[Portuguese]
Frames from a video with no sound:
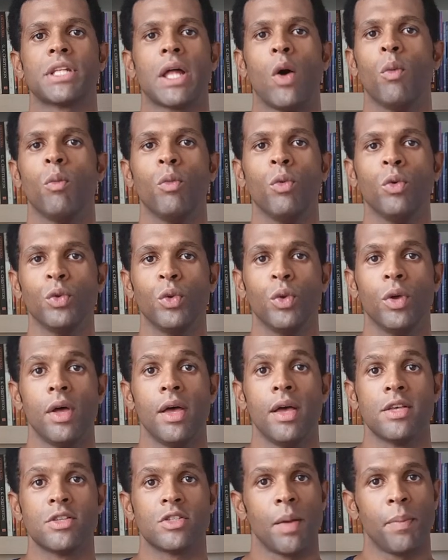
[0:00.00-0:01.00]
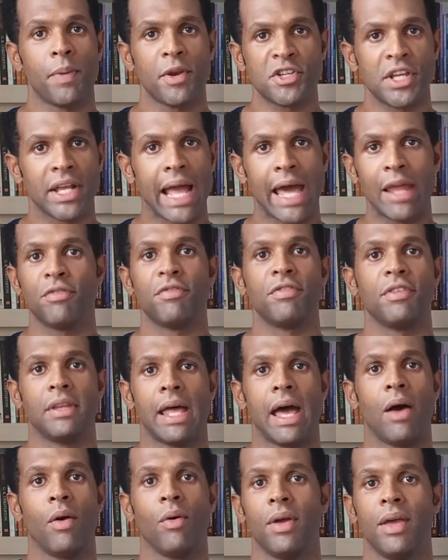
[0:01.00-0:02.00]
para conquistar o um mundo, só para
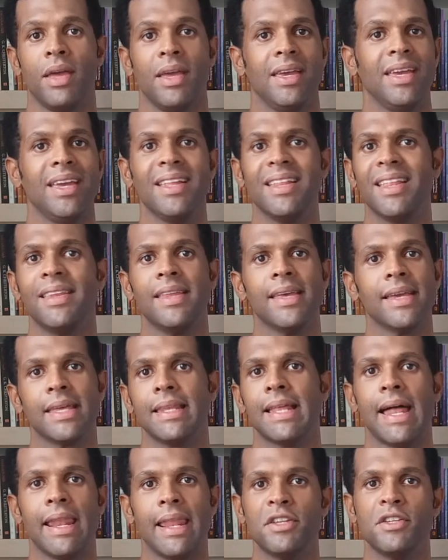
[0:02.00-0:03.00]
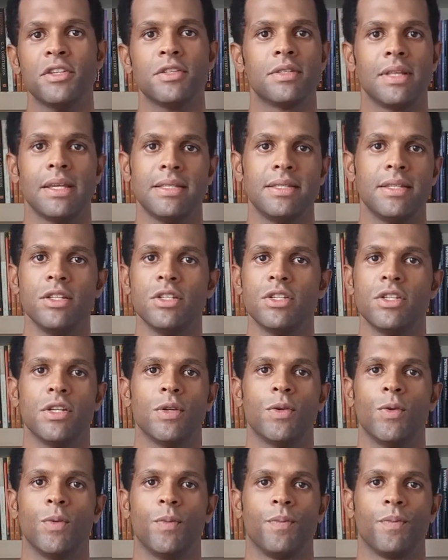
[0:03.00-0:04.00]
chegar no final e entender que nada disso tem
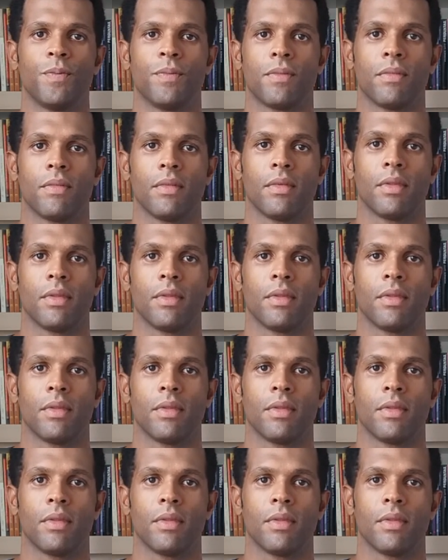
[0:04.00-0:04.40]
sentido.